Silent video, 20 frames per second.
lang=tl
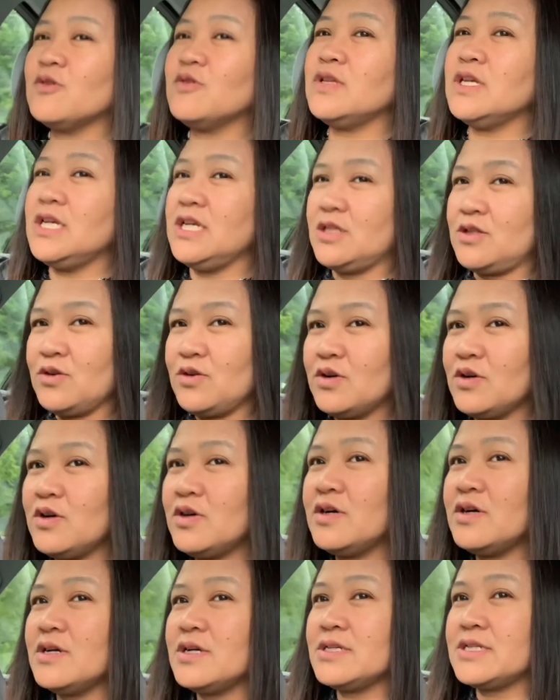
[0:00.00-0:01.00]
ko dito
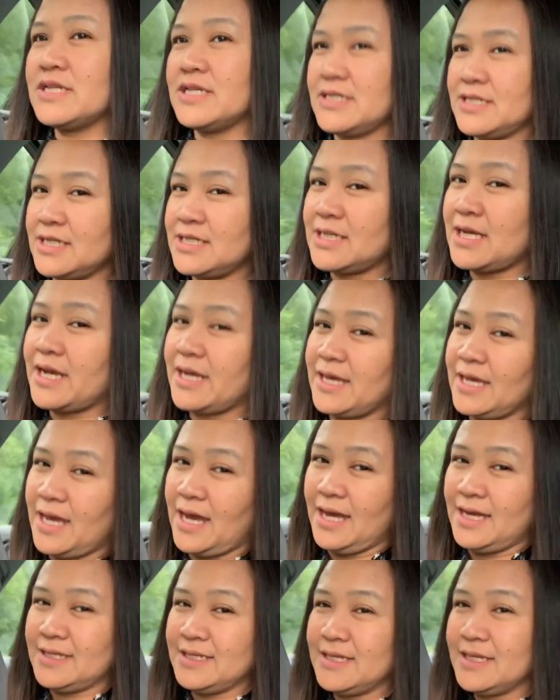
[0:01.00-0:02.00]
sa
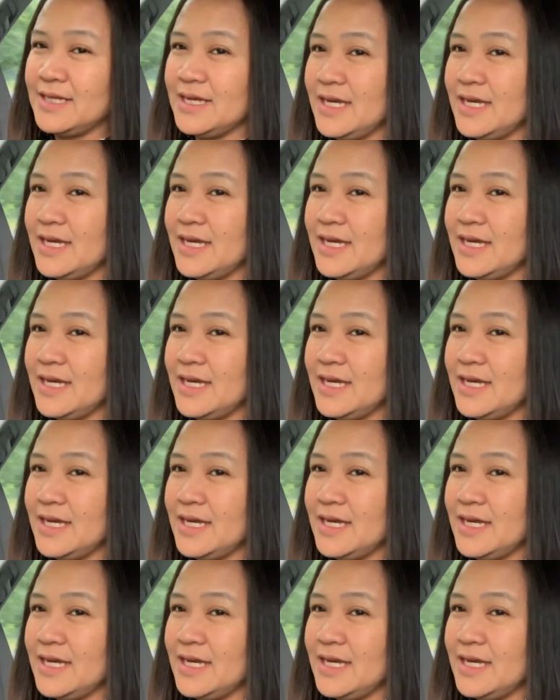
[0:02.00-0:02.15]
sasakyan